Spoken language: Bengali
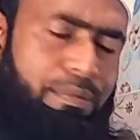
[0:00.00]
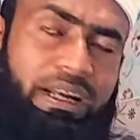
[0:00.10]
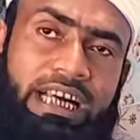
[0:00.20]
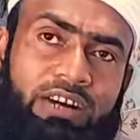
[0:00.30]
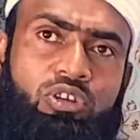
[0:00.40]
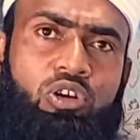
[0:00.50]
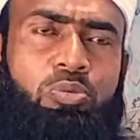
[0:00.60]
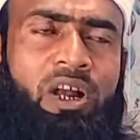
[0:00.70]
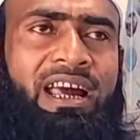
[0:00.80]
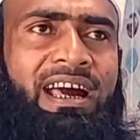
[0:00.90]
আবার কেউ
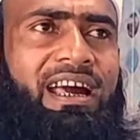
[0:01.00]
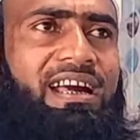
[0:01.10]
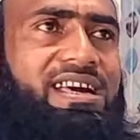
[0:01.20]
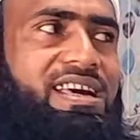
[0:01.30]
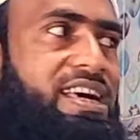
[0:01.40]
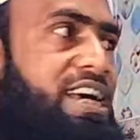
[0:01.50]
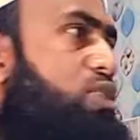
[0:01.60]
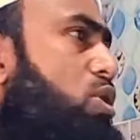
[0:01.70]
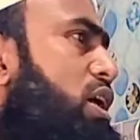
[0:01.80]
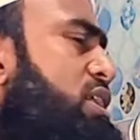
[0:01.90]
কেউ বলে
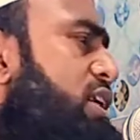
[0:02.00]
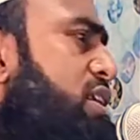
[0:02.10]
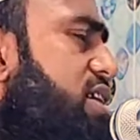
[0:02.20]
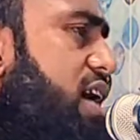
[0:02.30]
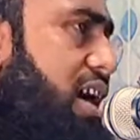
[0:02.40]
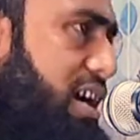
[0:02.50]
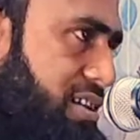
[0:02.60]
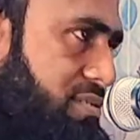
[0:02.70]
ঈদ হলে তিনটা